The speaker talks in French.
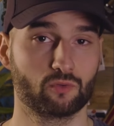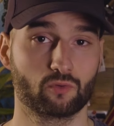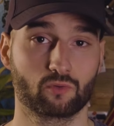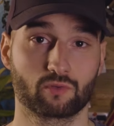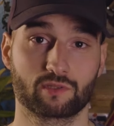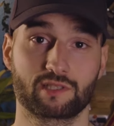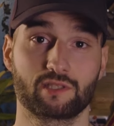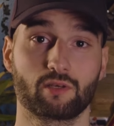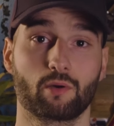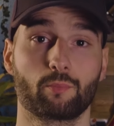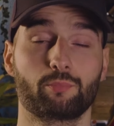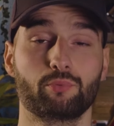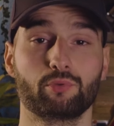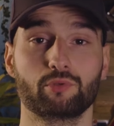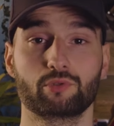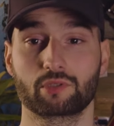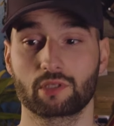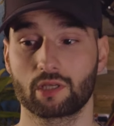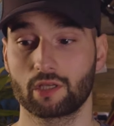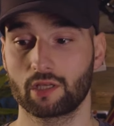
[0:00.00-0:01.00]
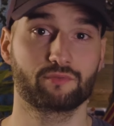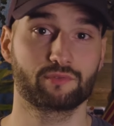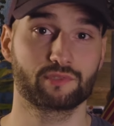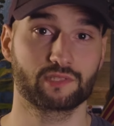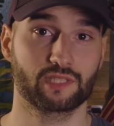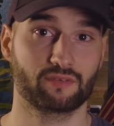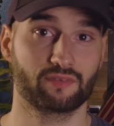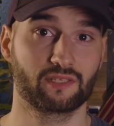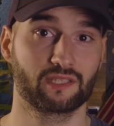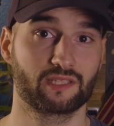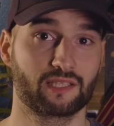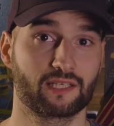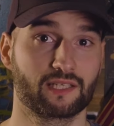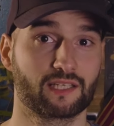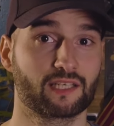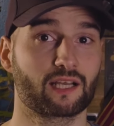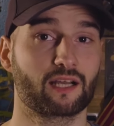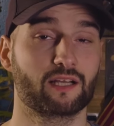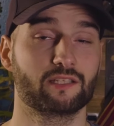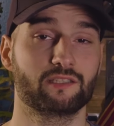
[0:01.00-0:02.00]
Donc si en plus vous avez été
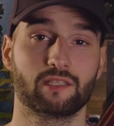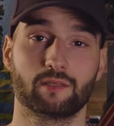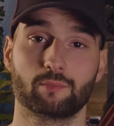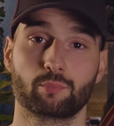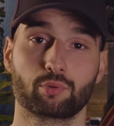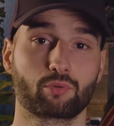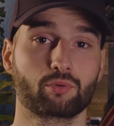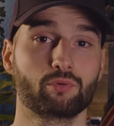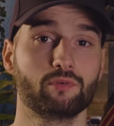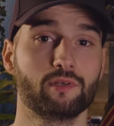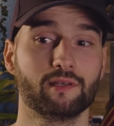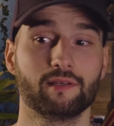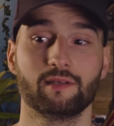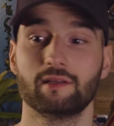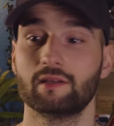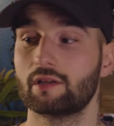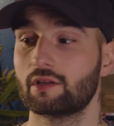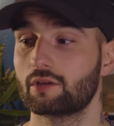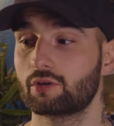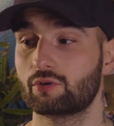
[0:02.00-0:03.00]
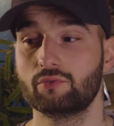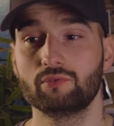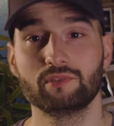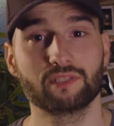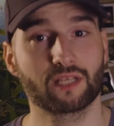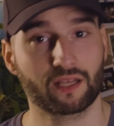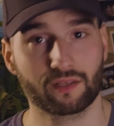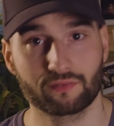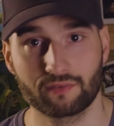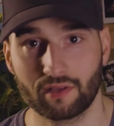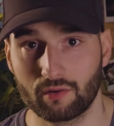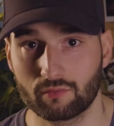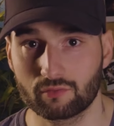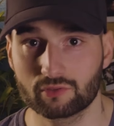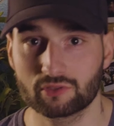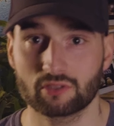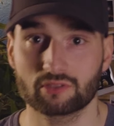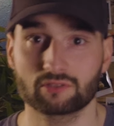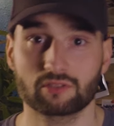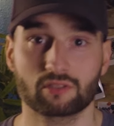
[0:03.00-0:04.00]
irradié, brûlé, que vous arrivez à
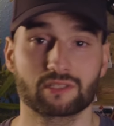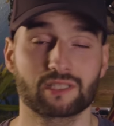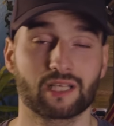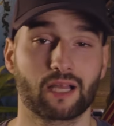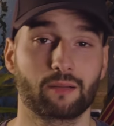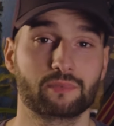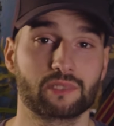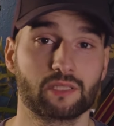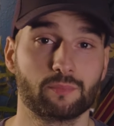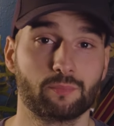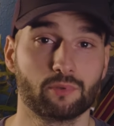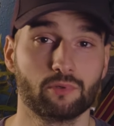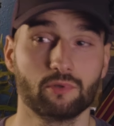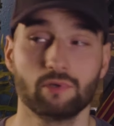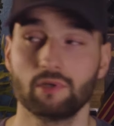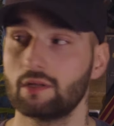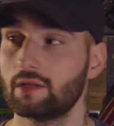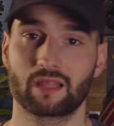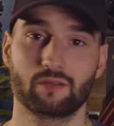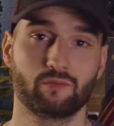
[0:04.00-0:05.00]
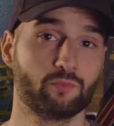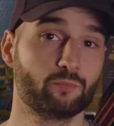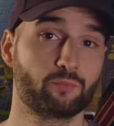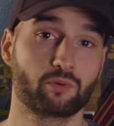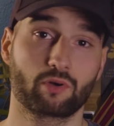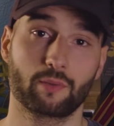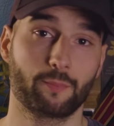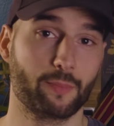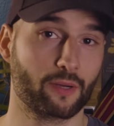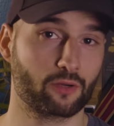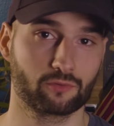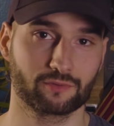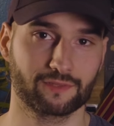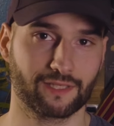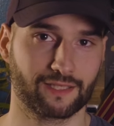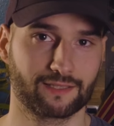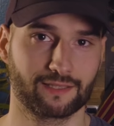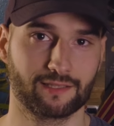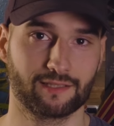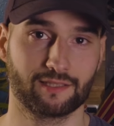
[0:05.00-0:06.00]
vous en sortir un petit peu, vous ne pourrez pas
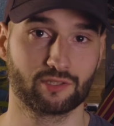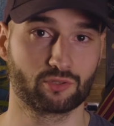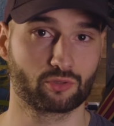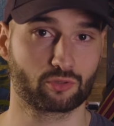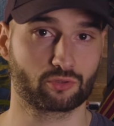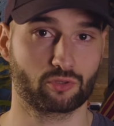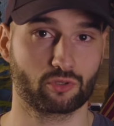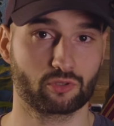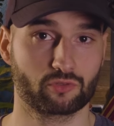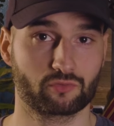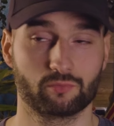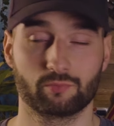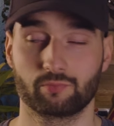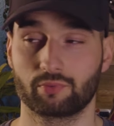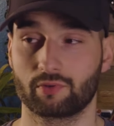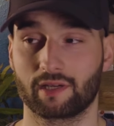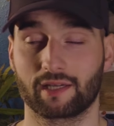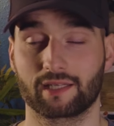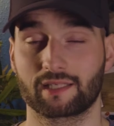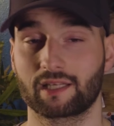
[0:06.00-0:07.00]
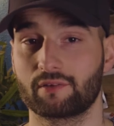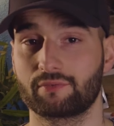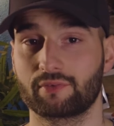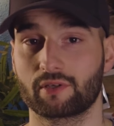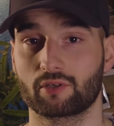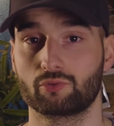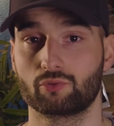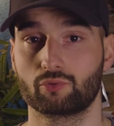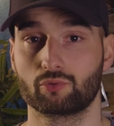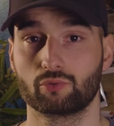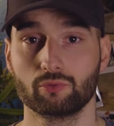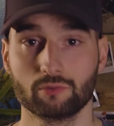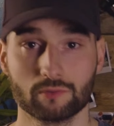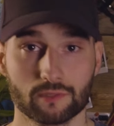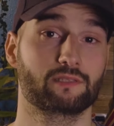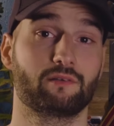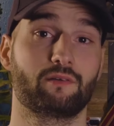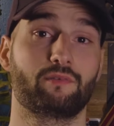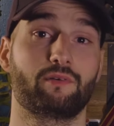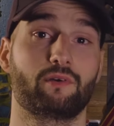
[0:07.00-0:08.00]
contacter les urgences, vous ne pourrez rien faire du tout,
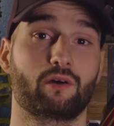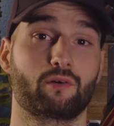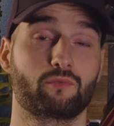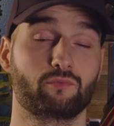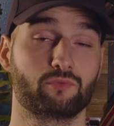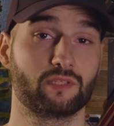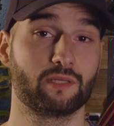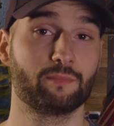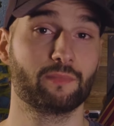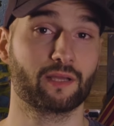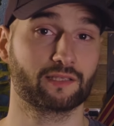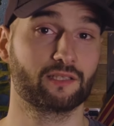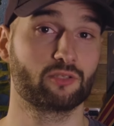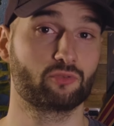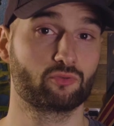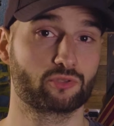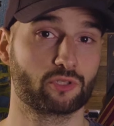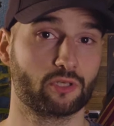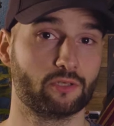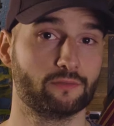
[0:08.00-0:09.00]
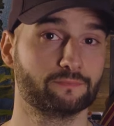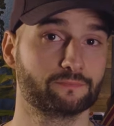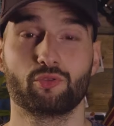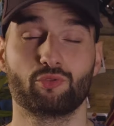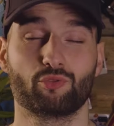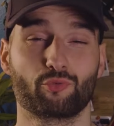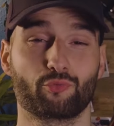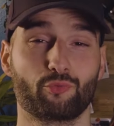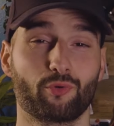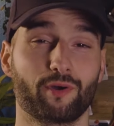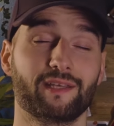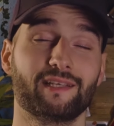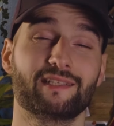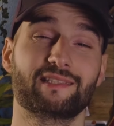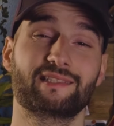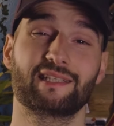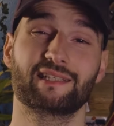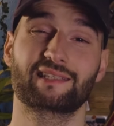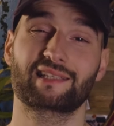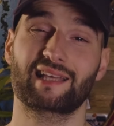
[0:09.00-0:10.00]
il va falloir vous démerder tout seul. Donc vous voyez,
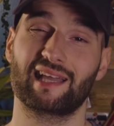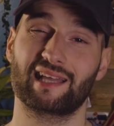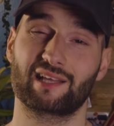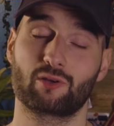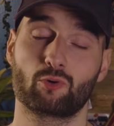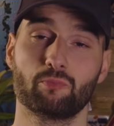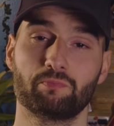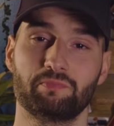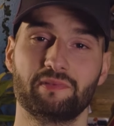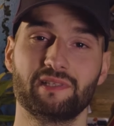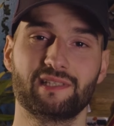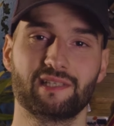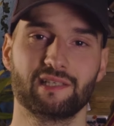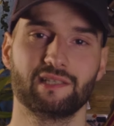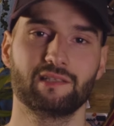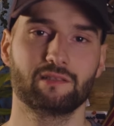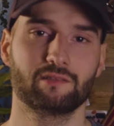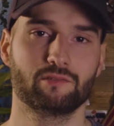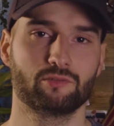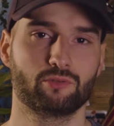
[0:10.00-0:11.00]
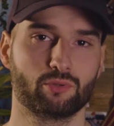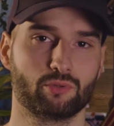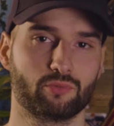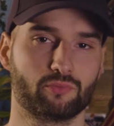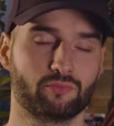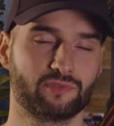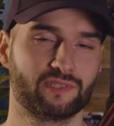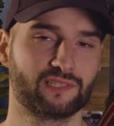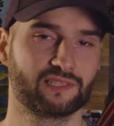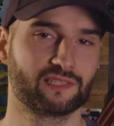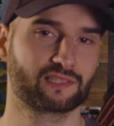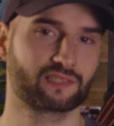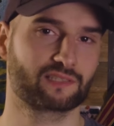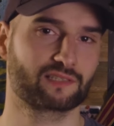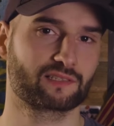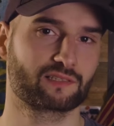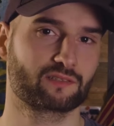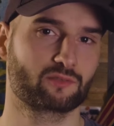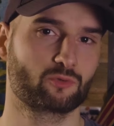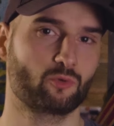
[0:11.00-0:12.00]
c'est très compliqué de vous
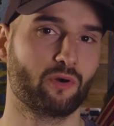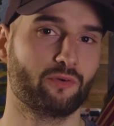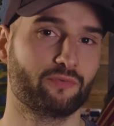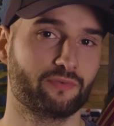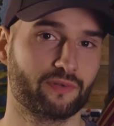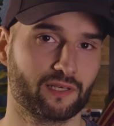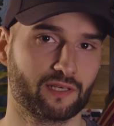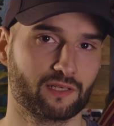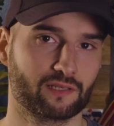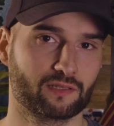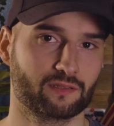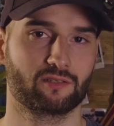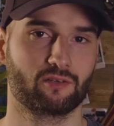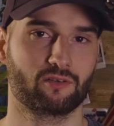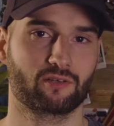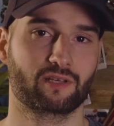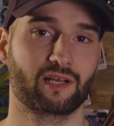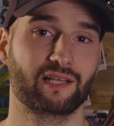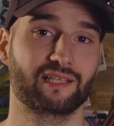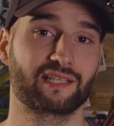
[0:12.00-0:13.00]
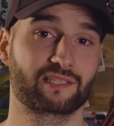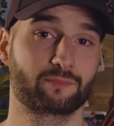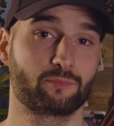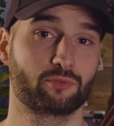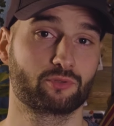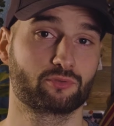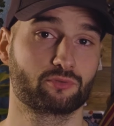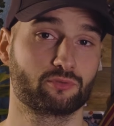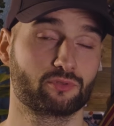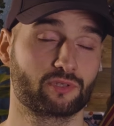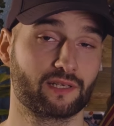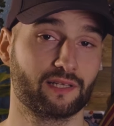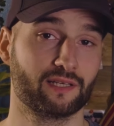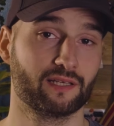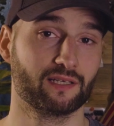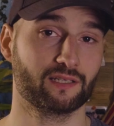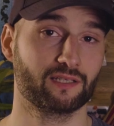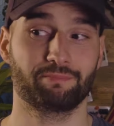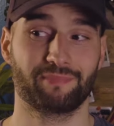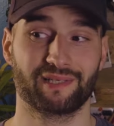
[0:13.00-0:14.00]
dire quoi faire en cas d'explosion
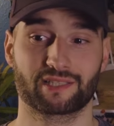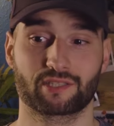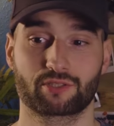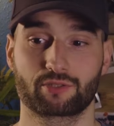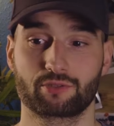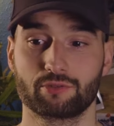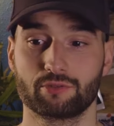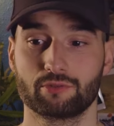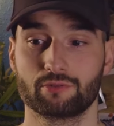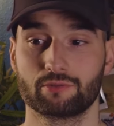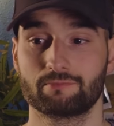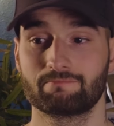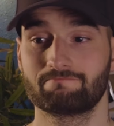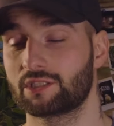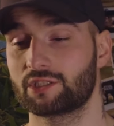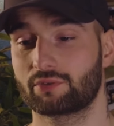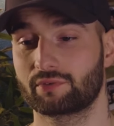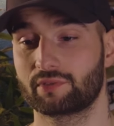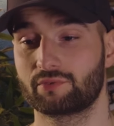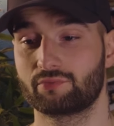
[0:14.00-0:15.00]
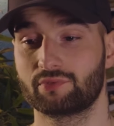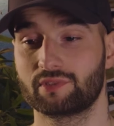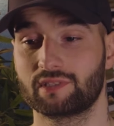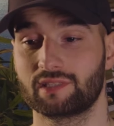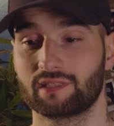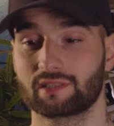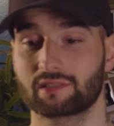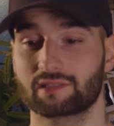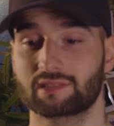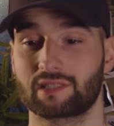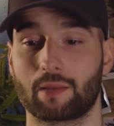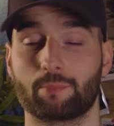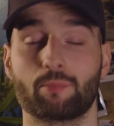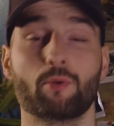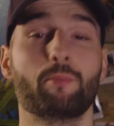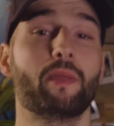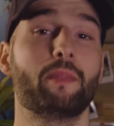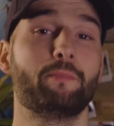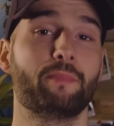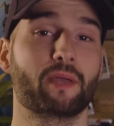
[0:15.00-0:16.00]
nucléaire, parce que j'ai envie de vous dire, c'est un
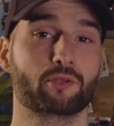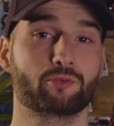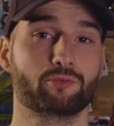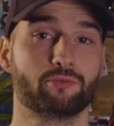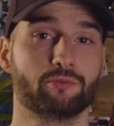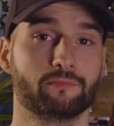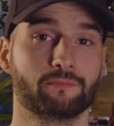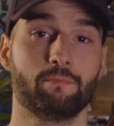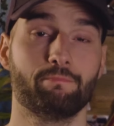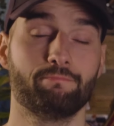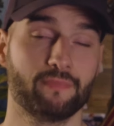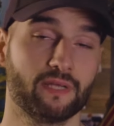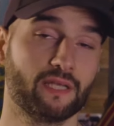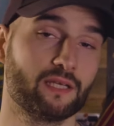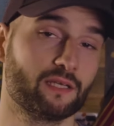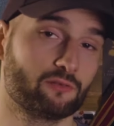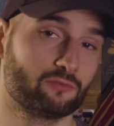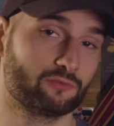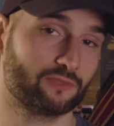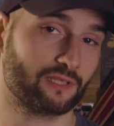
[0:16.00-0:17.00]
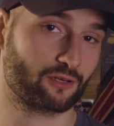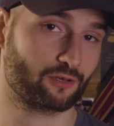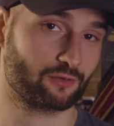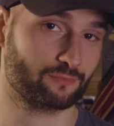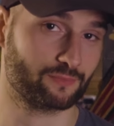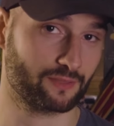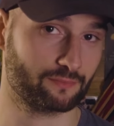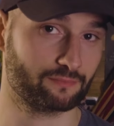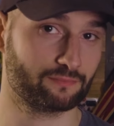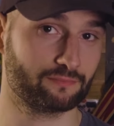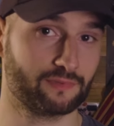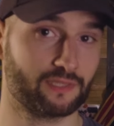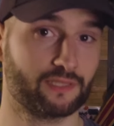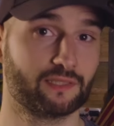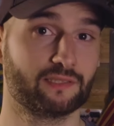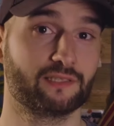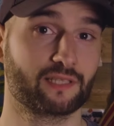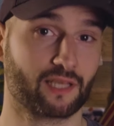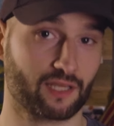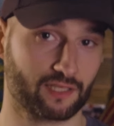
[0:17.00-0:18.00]
peu peine perdue mais on a quand même
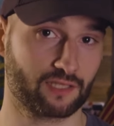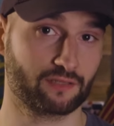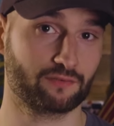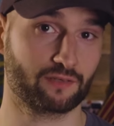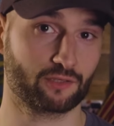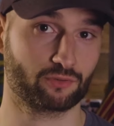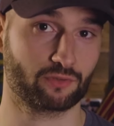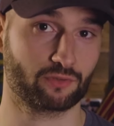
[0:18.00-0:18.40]
des directives à